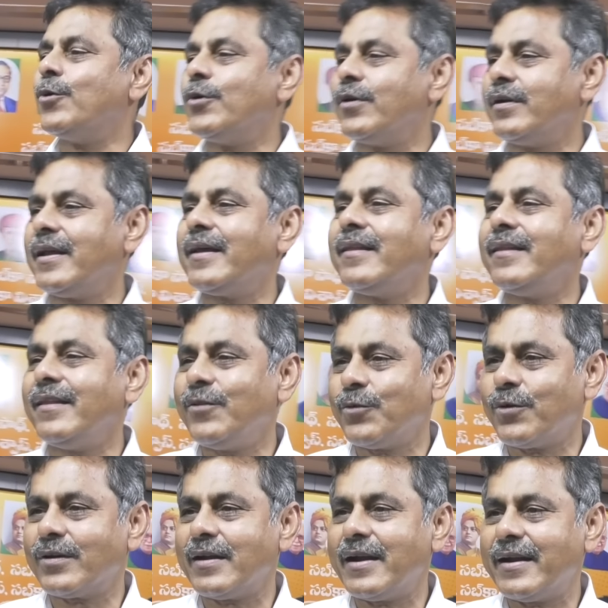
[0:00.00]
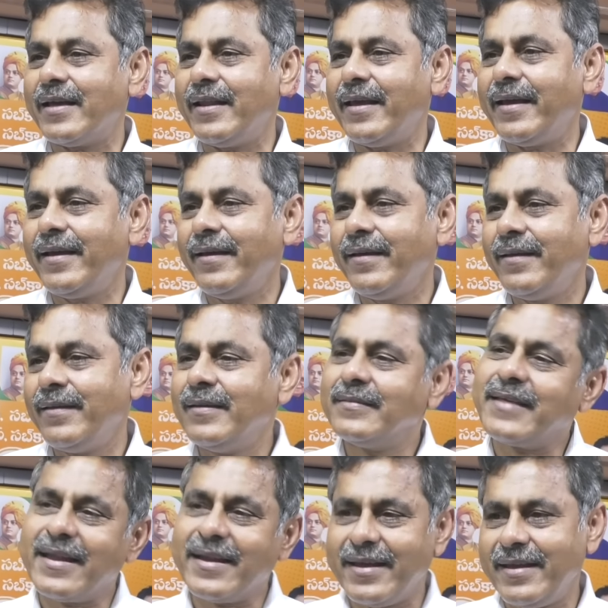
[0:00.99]
రెండు రెండు కొట్లాడాలి
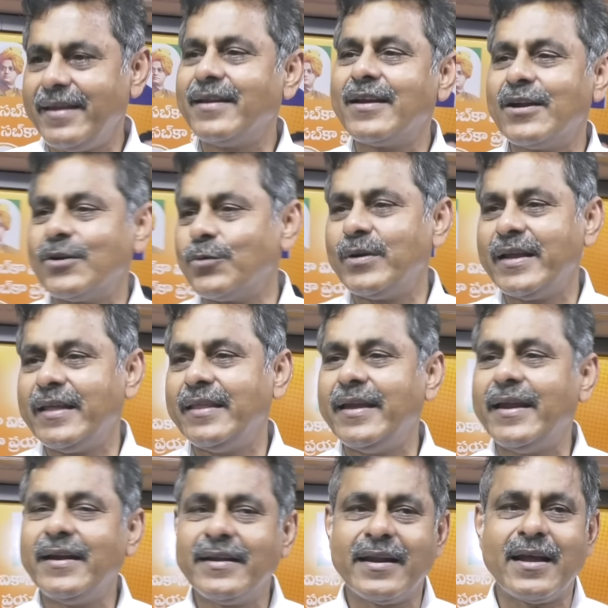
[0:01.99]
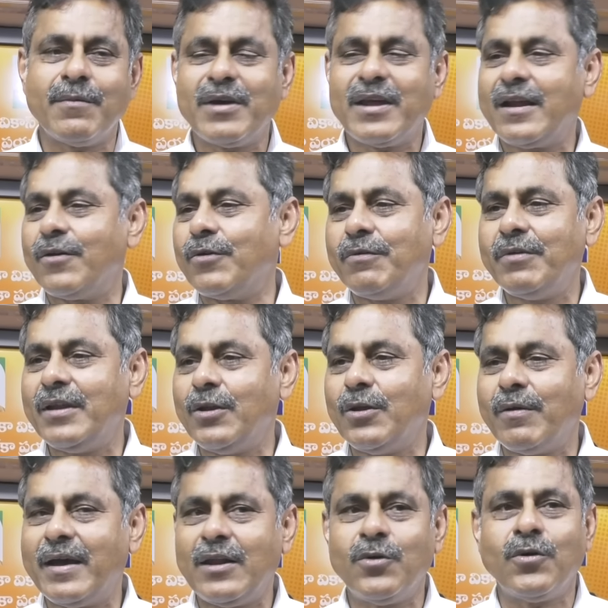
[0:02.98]
సరే వెనకటి ఉండేది ఎన్టీ రామారావు
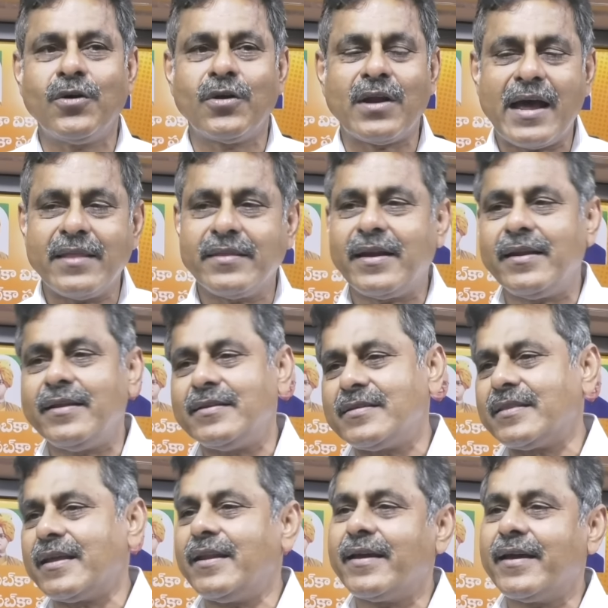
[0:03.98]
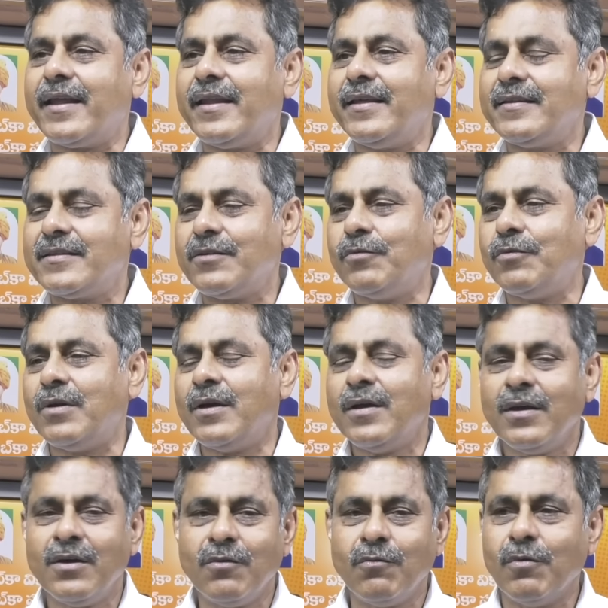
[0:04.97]
వీళ్ళు వాళ్ళు ఆంధ్ర నుంచి తెలంగాణ నుంచి
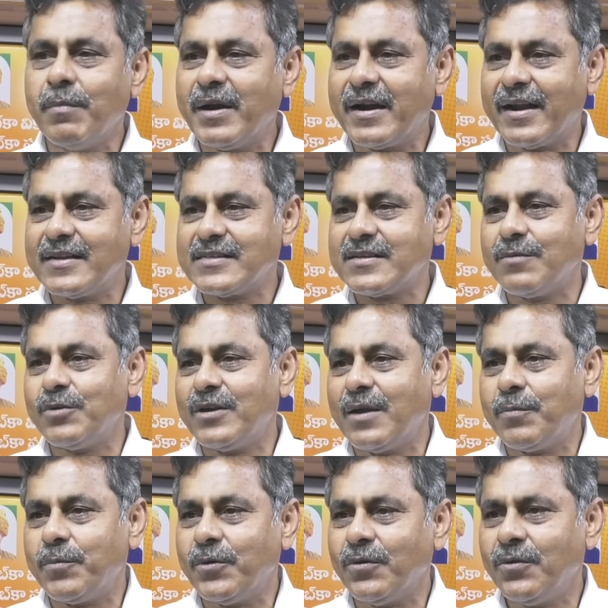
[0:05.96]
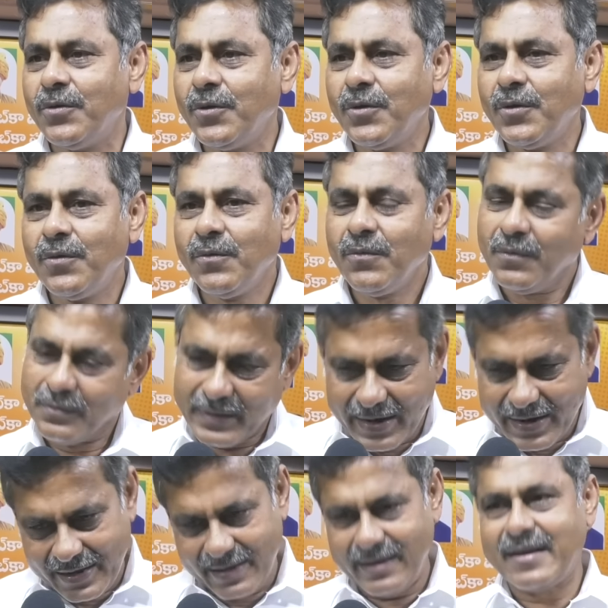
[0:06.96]
ఉమ్మడి రాష్ట్రం ఉన్నప్పుడు
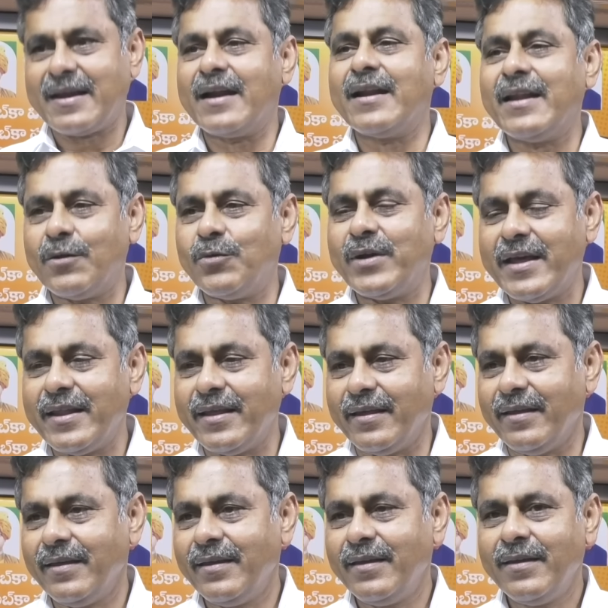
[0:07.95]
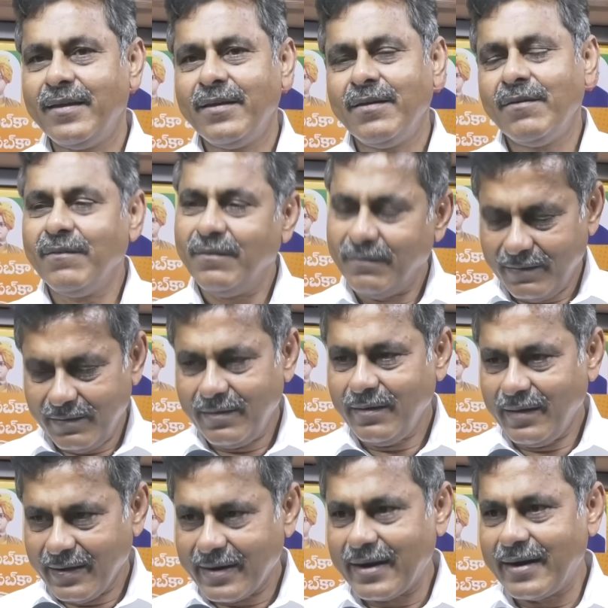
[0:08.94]
సరే ఇక్కడనే ఉండని
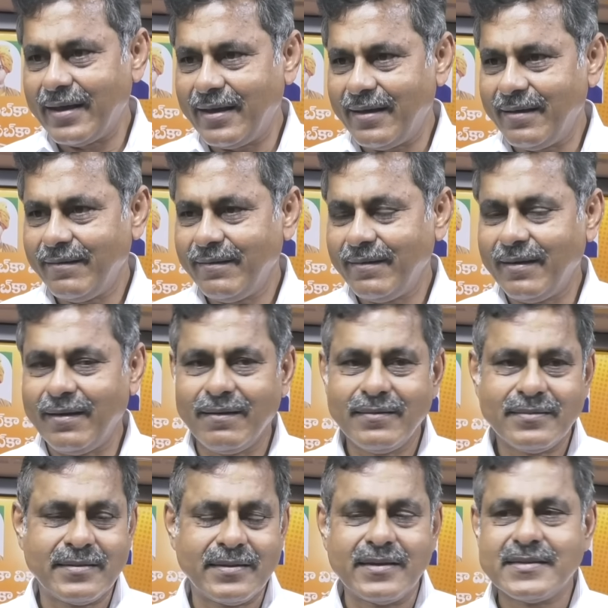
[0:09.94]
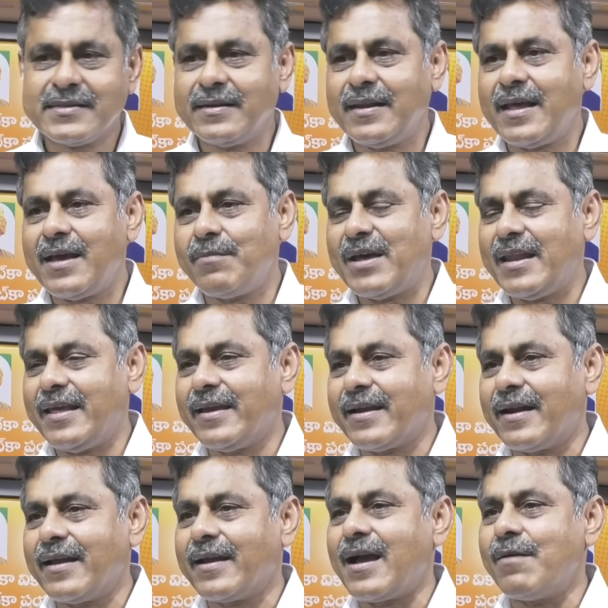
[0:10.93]
ఇక్కడ సిరిసిల్ల మళ్ళీ
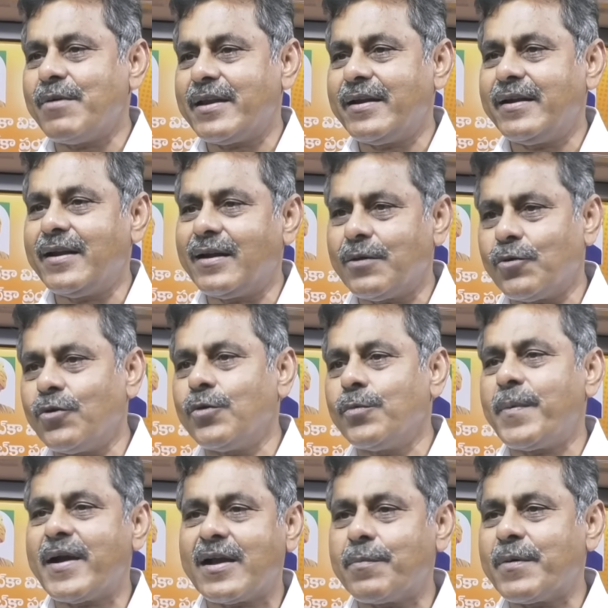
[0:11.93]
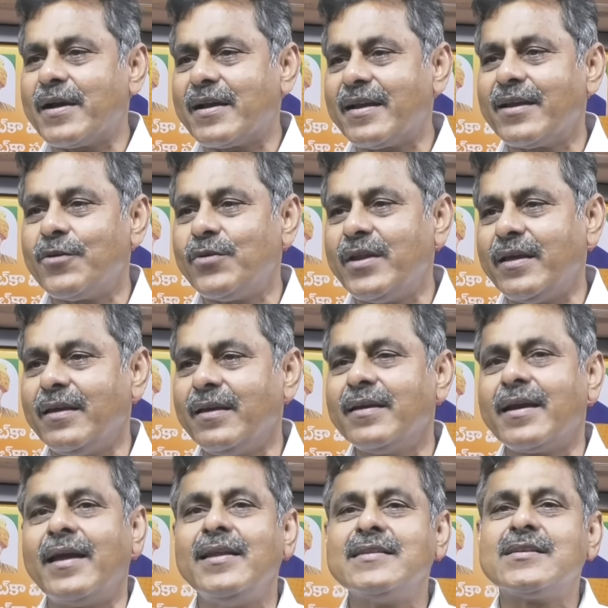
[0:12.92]
ఇక్కడ కామారెడ్డి అంటారు రెండు పక్క పక్కకే ఉన్నాయి
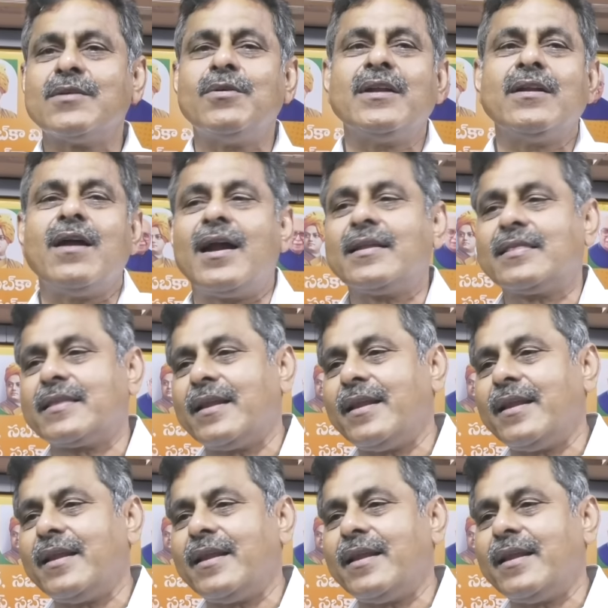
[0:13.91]
కనీసం నార్త్